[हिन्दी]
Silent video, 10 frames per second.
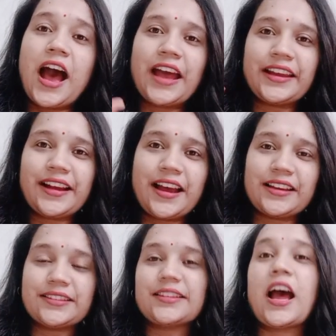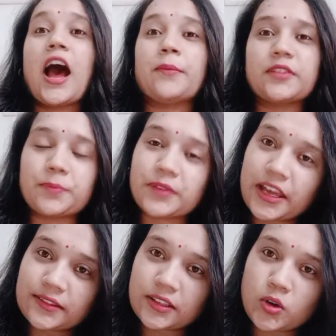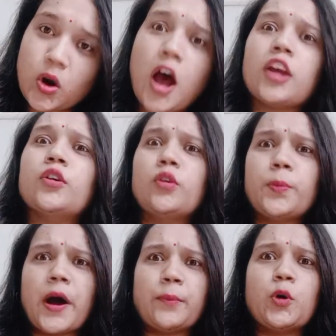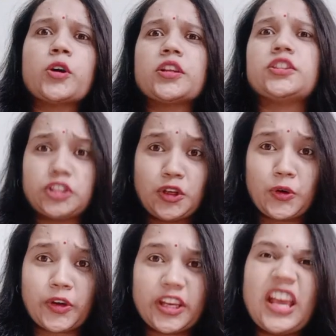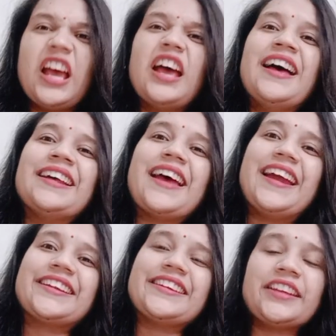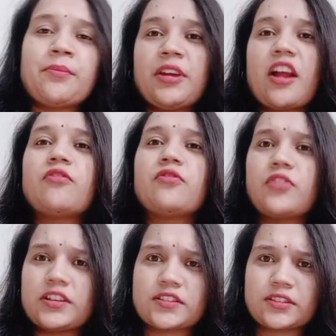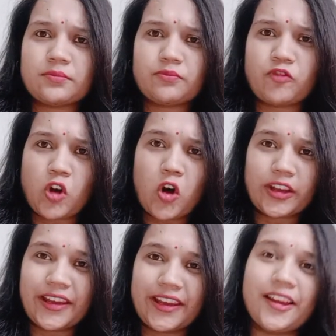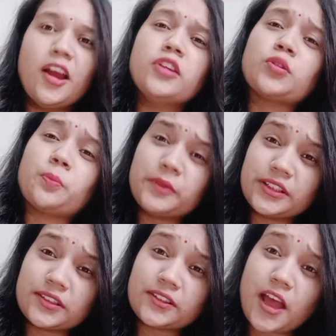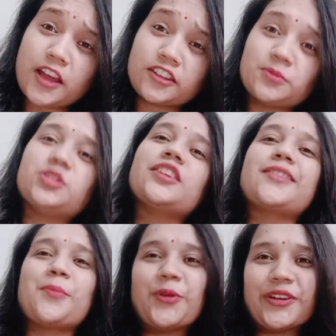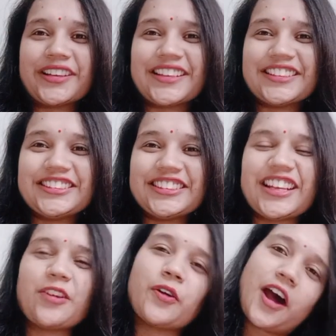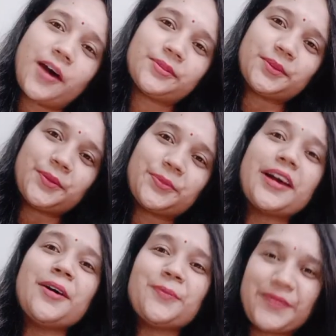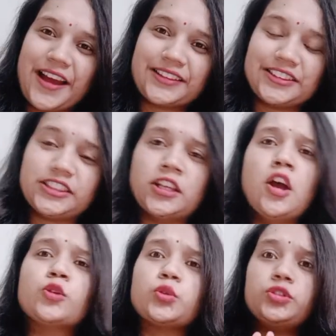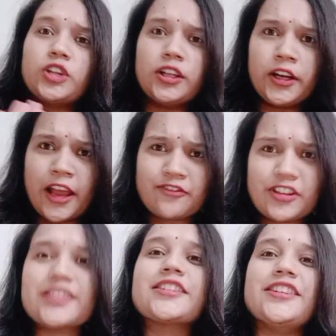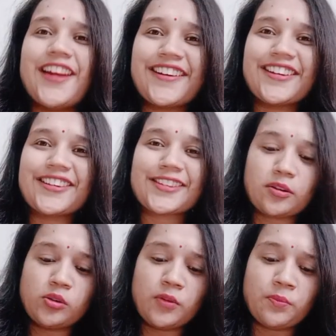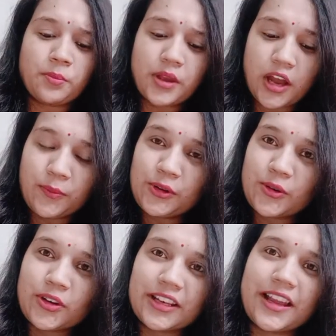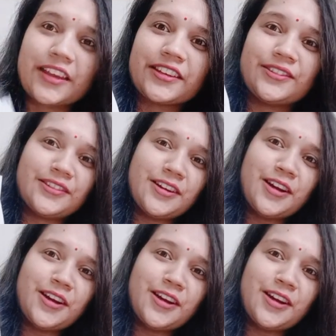हाय गाइस आप सब कैसे हो आई होप आप बहुत अच्छे होगे एंड ये मेरा फर्स्ट व्लॉग है तो प्लीज़ गाइस मुझे सपोर्ट कीजिए और आप सब अपना प्यार दीजिए तो ज़्यादा टाइम वेस्ट ना करते हुए मैं आप लोगों के लाई हूँ